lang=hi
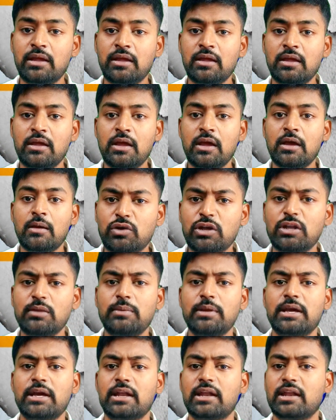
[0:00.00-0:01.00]
में नौकरी
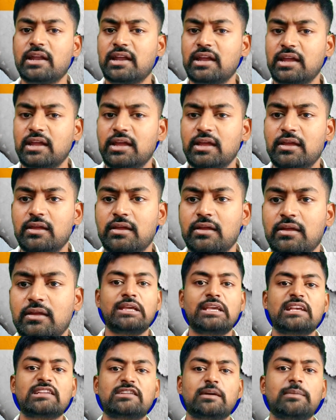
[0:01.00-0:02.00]
भी कर रहे हैं
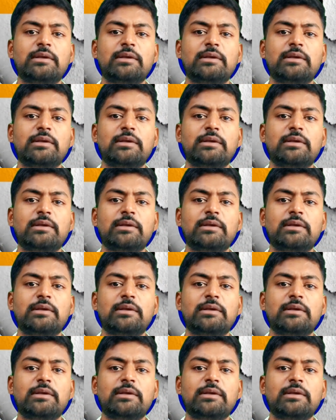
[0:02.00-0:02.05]
ये